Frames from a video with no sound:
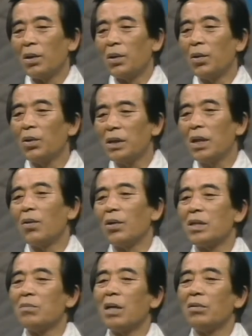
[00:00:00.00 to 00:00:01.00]
どうしてこ
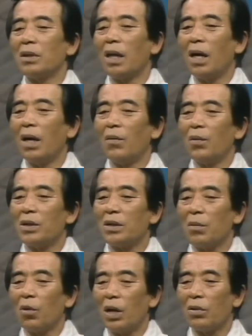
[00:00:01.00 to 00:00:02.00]
う島唄をし
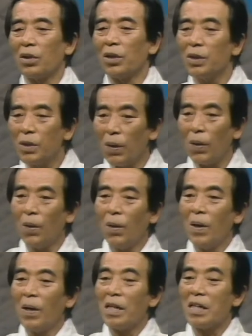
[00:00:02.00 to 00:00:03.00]
てもらうかというと、
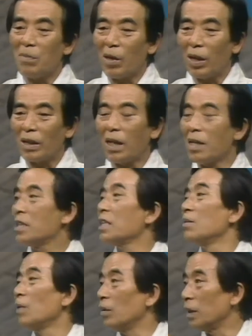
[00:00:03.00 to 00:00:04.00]
今の新しい
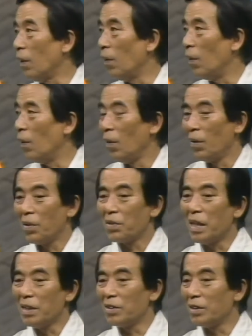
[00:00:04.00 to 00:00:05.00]
島唄を
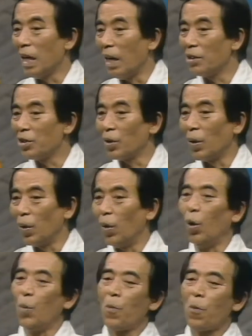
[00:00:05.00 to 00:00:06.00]
旋律でちょっと
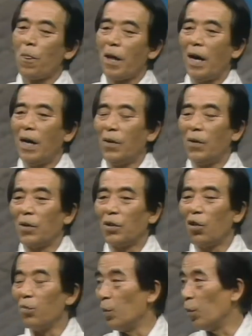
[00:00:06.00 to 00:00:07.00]
こうあの
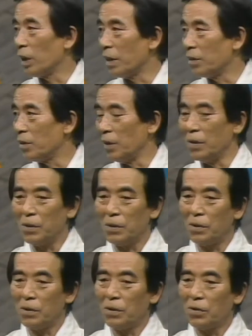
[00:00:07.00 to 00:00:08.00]
興味を持たすという
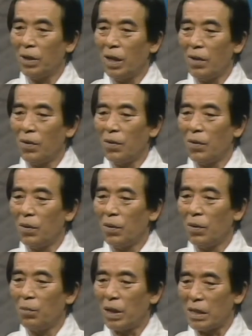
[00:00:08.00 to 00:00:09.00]
それがあの「
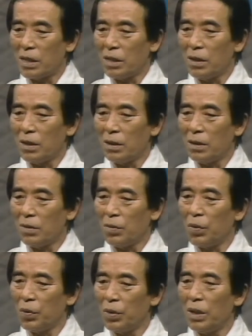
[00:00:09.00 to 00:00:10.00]
昔
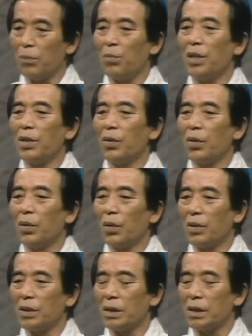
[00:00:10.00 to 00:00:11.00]
古い民謡を
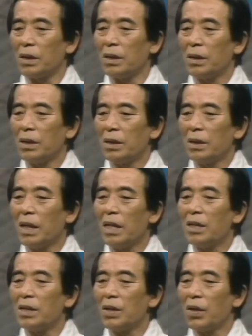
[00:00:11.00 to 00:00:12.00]
残す
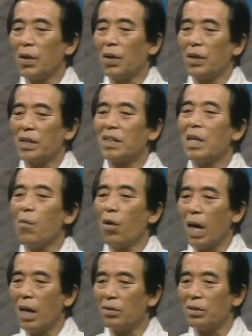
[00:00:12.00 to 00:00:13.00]
伝承して
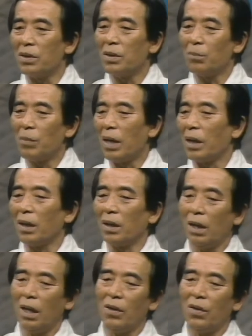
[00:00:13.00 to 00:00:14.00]
もらう、ま
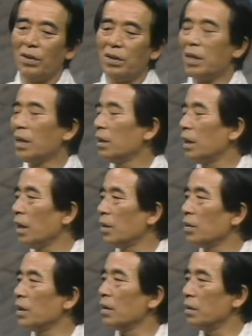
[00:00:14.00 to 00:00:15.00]
あ、あの前提
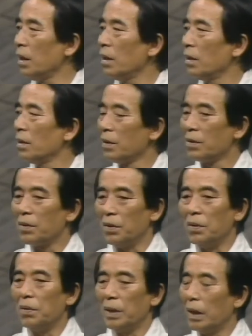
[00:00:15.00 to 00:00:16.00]
としてですねそ
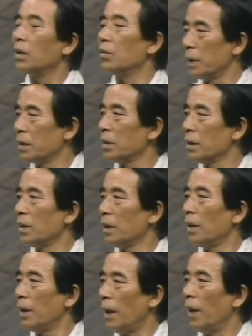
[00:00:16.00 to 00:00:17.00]
ういうのをやっております。
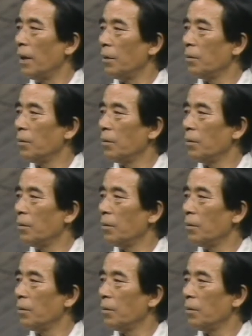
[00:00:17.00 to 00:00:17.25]
はい、